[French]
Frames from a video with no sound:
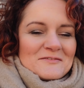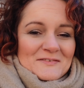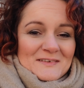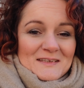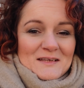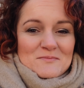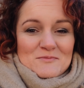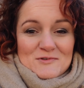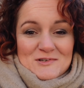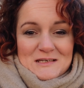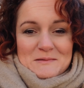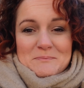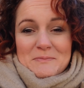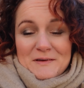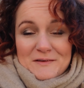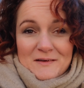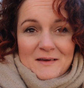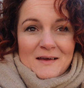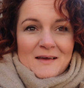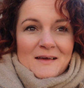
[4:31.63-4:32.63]
Finalement, j'ai
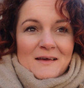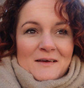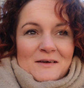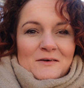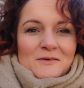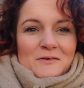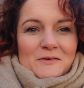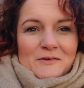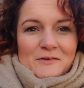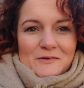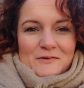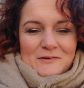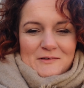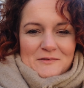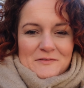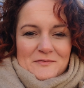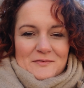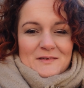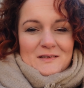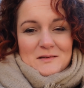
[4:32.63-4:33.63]
pas
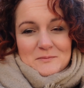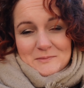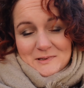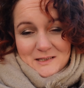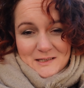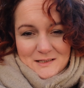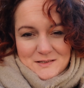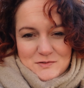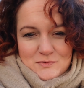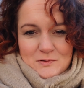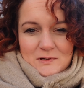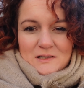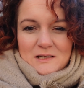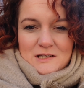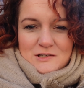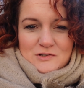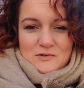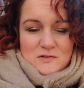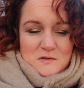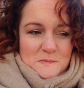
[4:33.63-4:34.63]
euh, filmé hier soir à
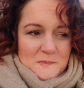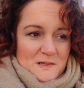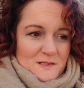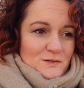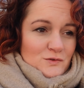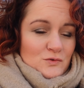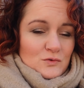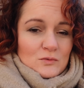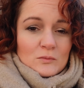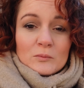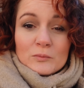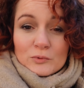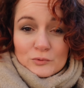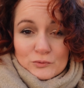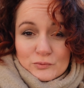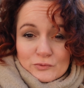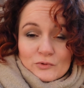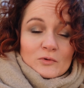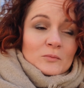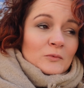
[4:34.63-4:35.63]
l'agence parce que
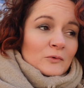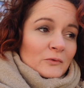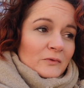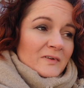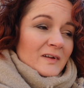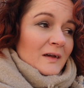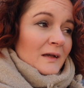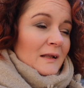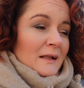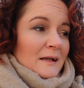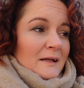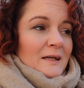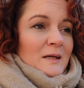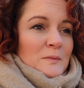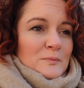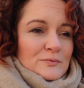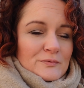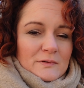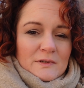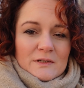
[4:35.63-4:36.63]
beaucoup de monde.
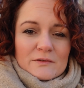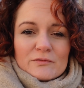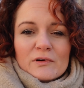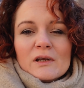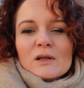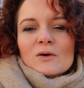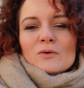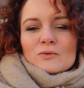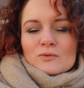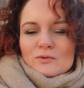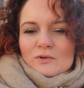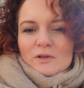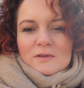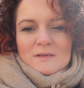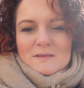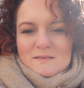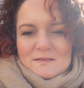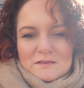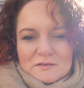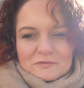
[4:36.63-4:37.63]
Et puis voilà, on nous donne
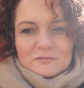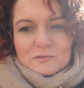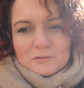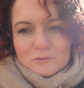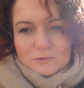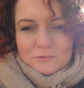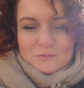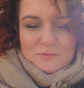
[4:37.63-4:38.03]
des infos,